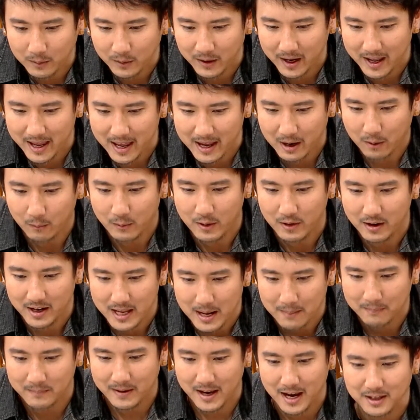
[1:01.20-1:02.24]
พลเอกวิลเลี
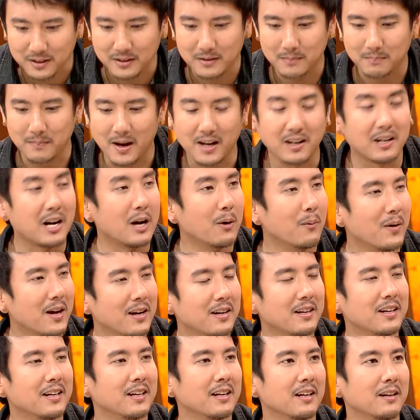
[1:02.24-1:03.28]
ยมเอชแมคเรเวน
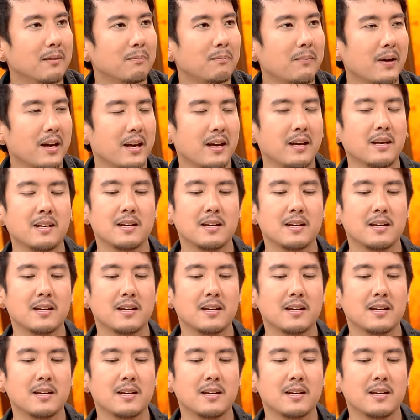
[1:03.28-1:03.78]
เนี่ย ไป